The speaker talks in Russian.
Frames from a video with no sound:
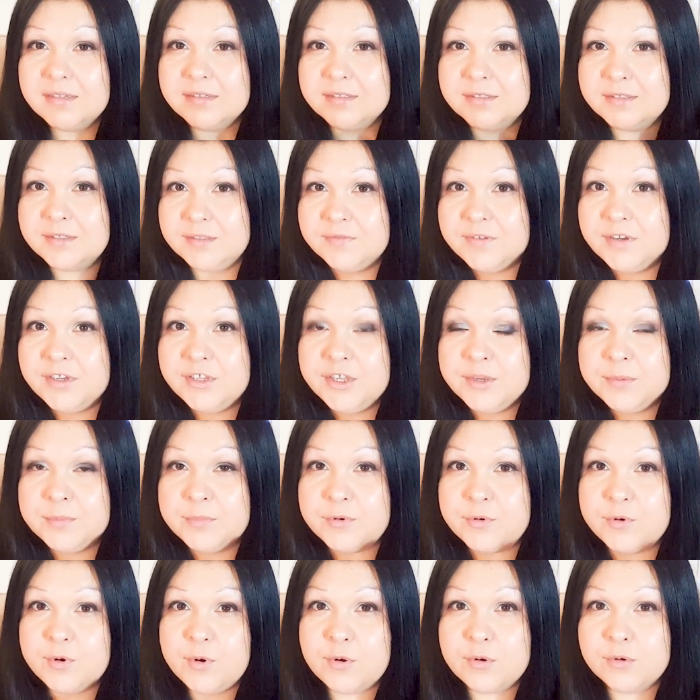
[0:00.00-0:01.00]
с названием
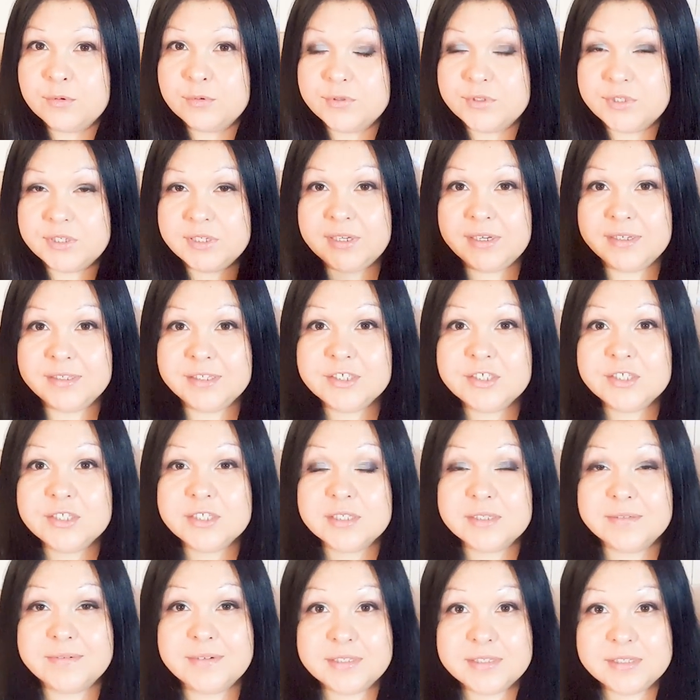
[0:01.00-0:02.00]
Rose. И, конечно,
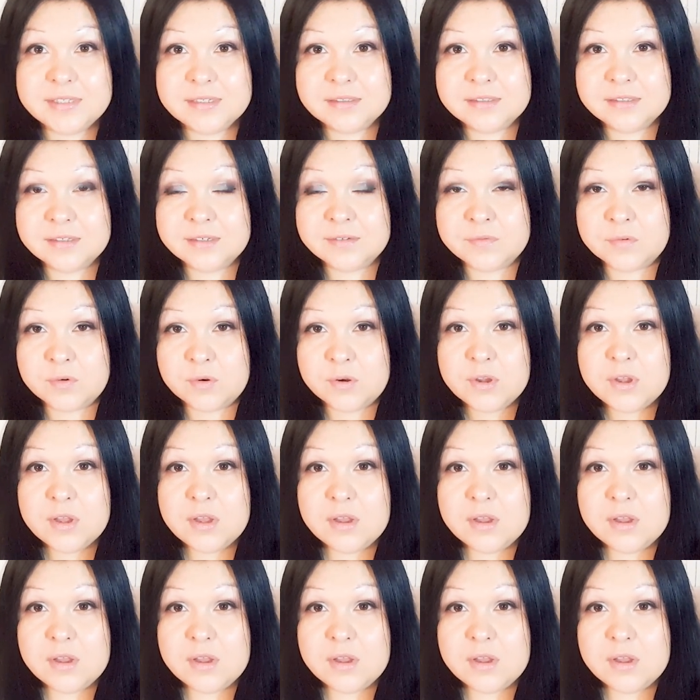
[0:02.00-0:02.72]
схватила его.